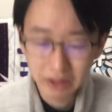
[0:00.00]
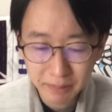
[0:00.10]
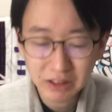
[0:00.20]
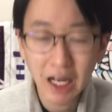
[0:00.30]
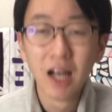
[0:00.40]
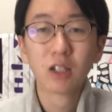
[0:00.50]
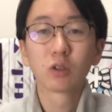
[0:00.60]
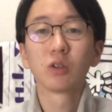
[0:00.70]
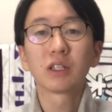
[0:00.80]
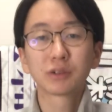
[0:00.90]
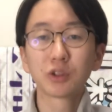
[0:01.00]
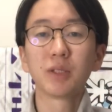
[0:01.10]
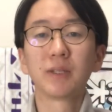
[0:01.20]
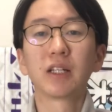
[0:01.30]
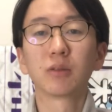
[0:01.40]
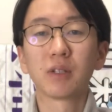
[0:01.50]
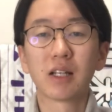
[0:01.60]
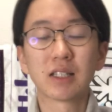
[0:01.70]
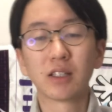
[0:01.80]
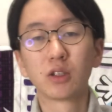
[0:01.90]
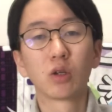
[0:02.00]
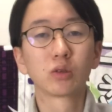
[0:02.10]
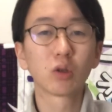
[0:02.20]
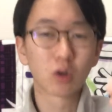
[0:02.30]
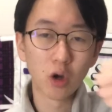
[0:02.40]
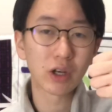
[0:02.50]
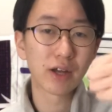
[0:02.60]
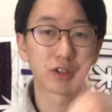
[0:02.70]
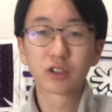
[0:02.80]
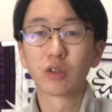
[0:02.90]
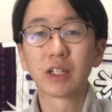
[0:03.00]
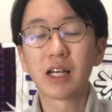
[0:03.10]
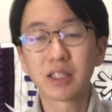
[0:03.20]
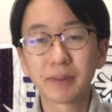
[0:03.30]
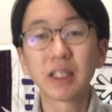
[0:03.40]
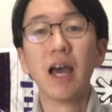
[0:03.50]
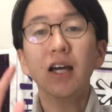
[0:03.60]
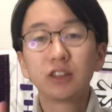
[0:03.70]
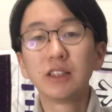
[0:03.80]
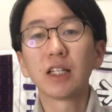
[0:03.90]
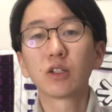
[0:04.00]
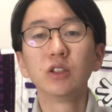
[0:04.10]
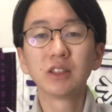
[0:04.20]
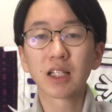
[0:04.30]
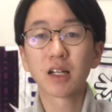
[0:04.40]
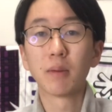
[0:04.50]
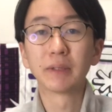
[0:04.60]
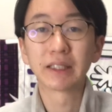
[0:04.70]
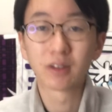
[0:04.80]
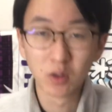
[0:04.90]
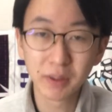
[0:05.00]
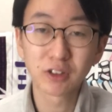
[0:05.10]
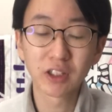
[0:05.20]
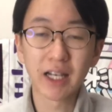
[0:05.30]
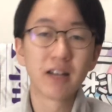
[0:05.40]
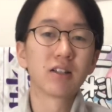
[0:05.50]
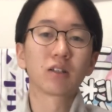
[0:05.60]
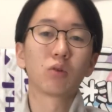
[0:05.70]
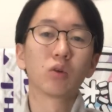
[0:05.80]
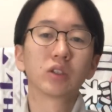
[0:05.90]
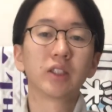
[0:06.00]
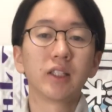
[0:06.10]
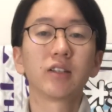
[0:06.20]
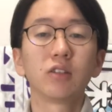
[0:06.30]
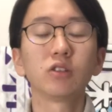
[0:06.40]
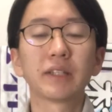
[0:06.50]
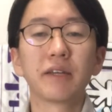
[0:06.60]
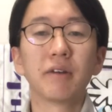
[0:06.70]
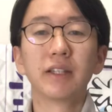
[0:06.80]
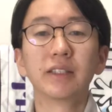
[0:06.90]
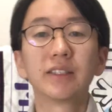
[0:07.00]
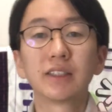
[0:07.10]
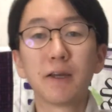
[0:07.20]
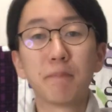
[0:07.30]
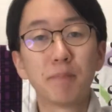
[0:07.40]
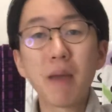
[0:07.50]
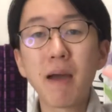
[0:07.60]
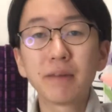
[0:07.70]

ざいました。この動画少しでもいいなと思ったらチャンネル登録と高評価よろしくお願いします。 Twitter と Instagram もやっておりますので、概要欄からフォローしていただけると幸いです。バイバ